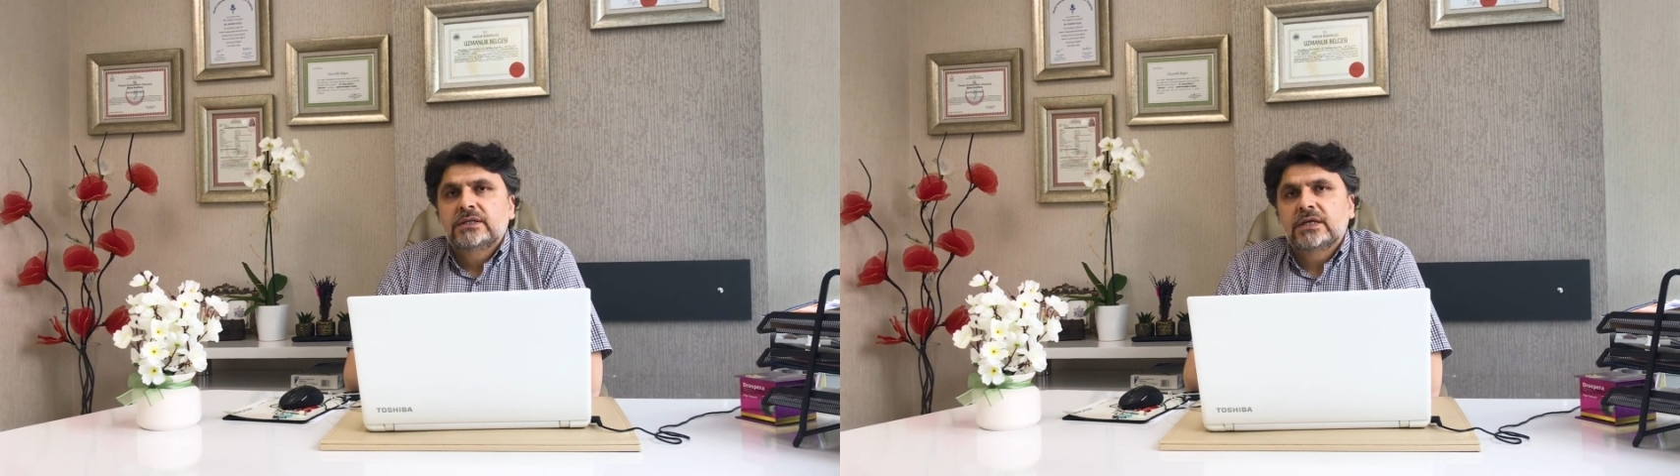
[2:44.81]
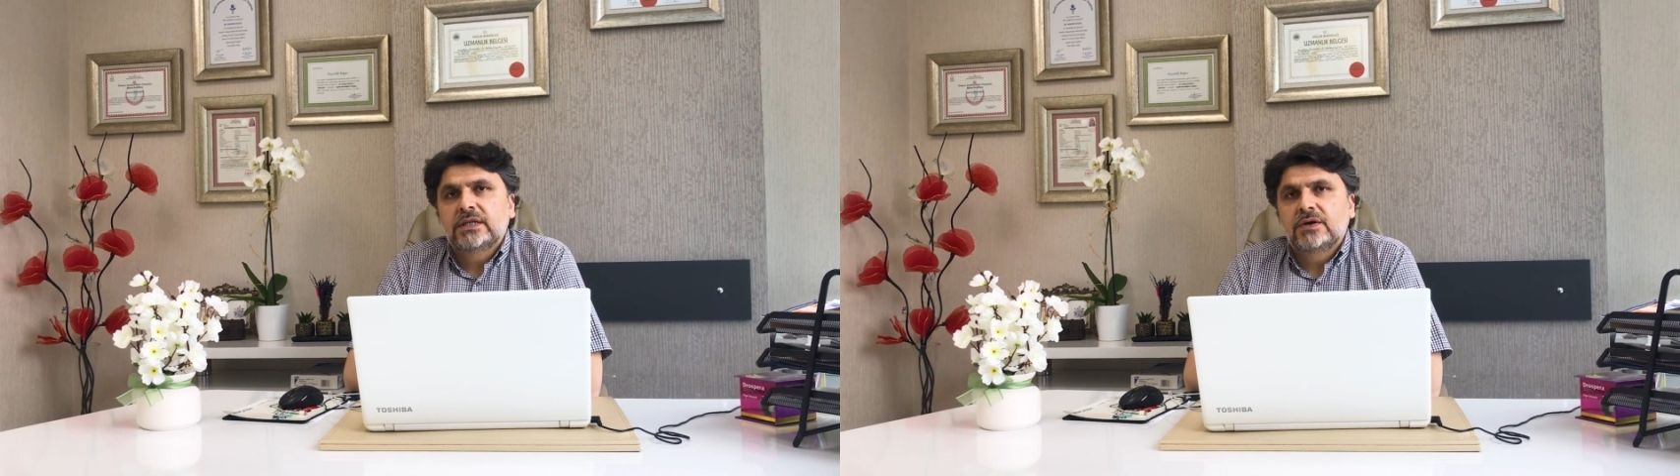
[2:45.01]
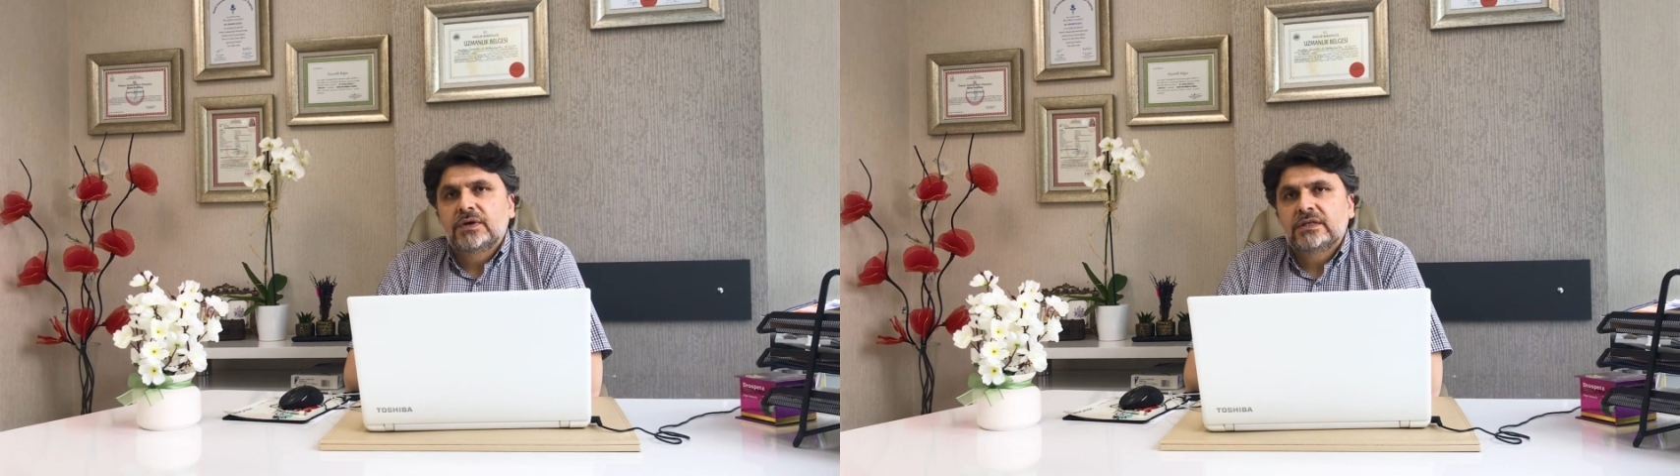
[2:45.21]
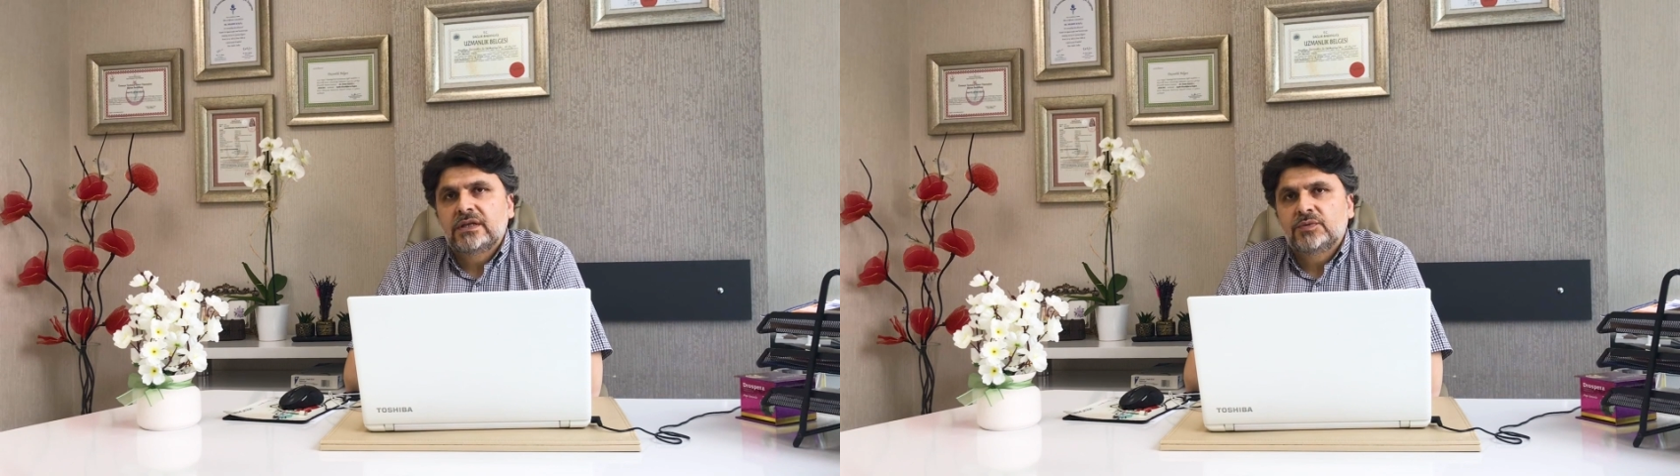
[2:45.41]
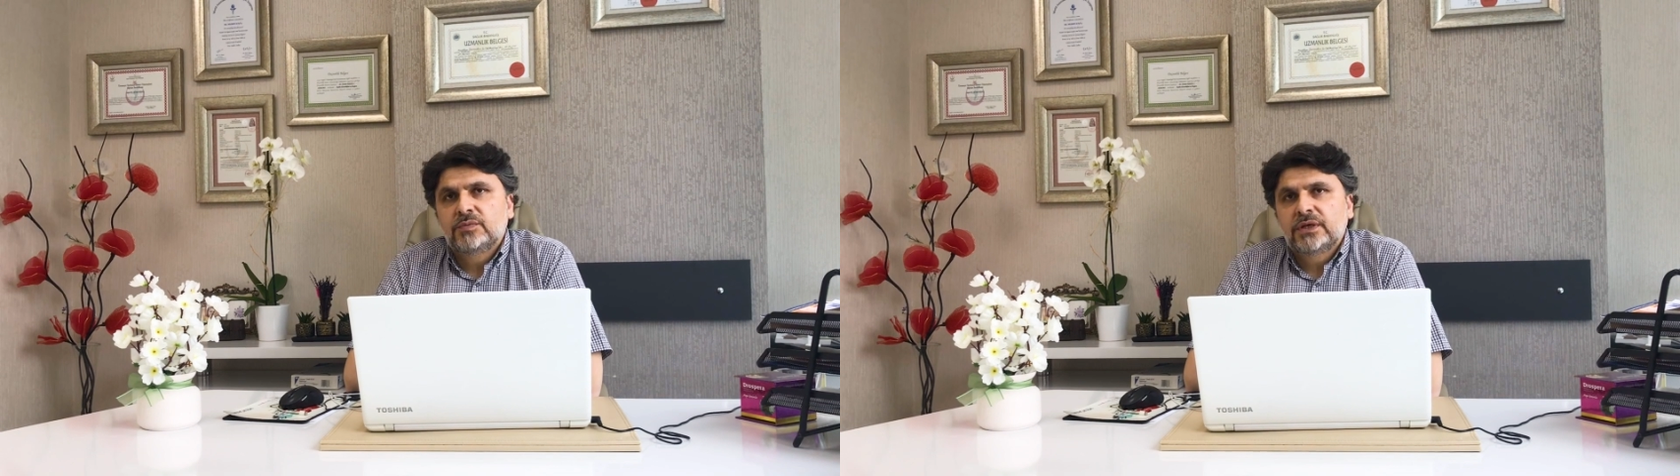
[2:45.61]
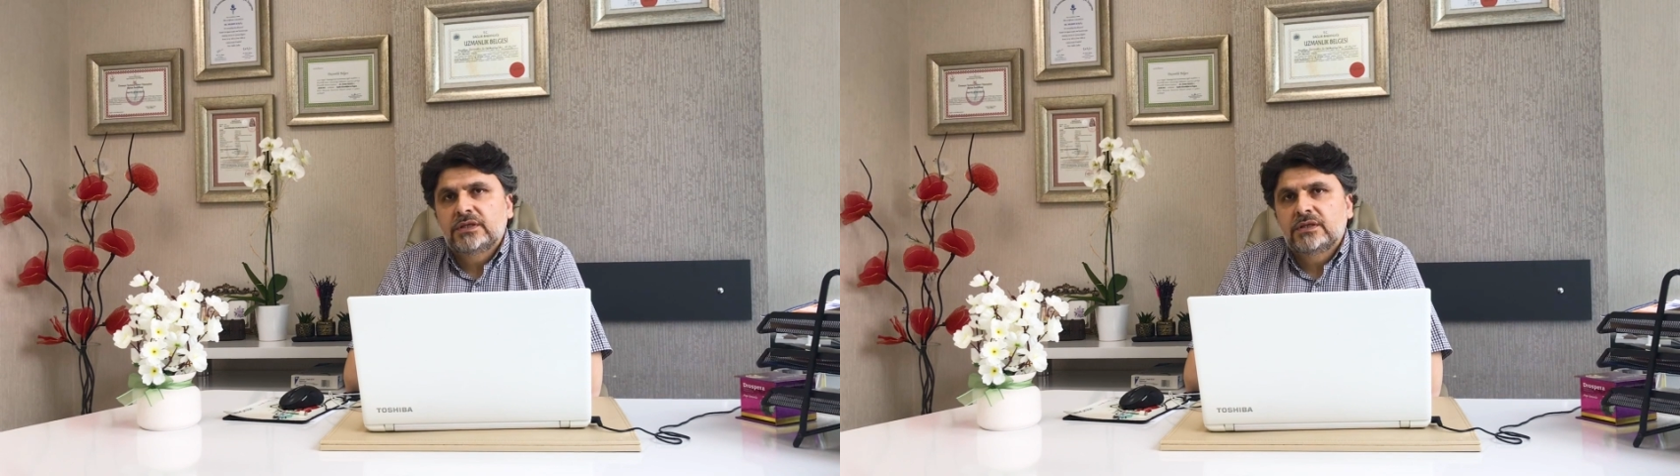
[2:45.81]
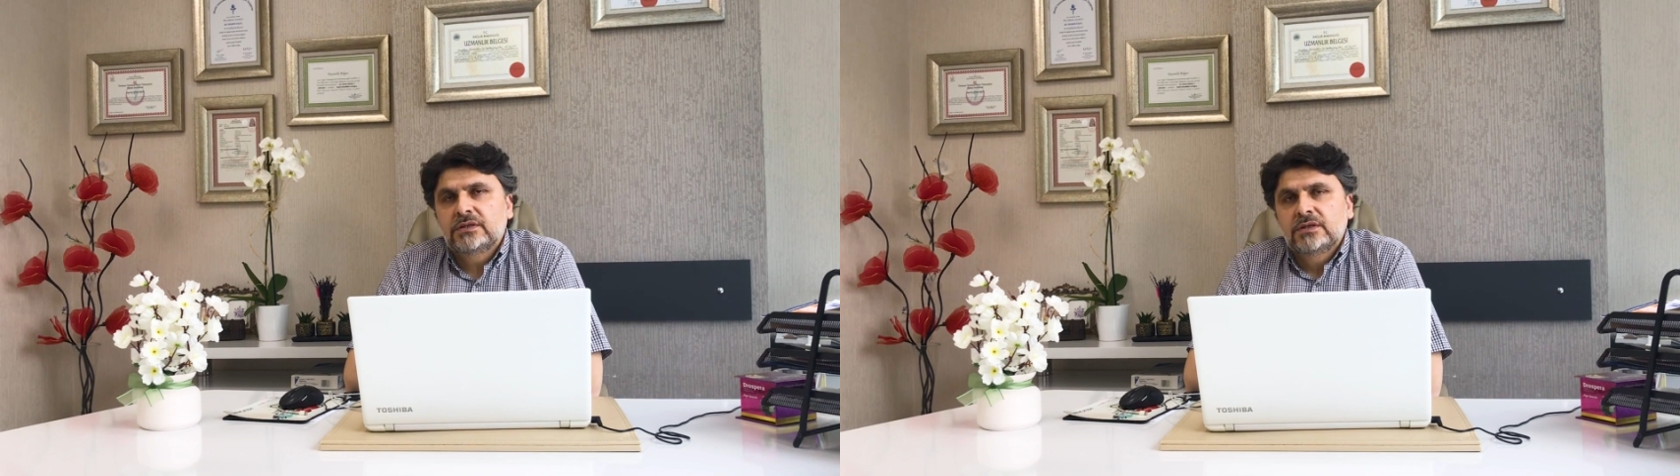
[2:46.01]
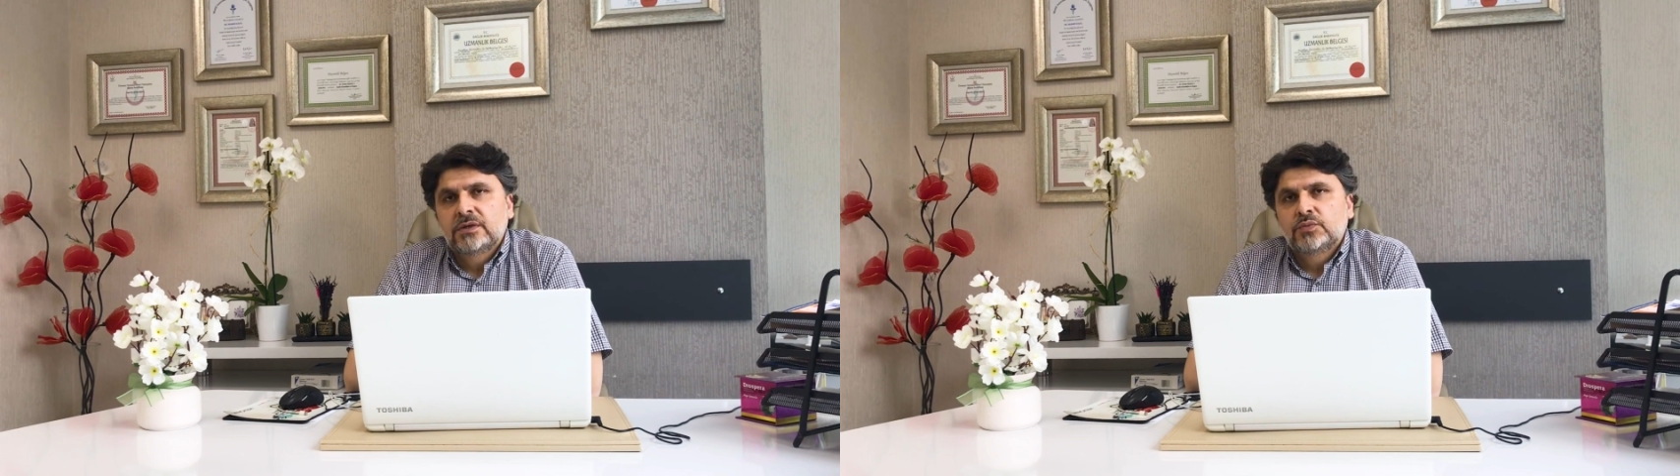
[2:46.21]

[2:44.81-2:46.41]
tedavi edilebilmektedir.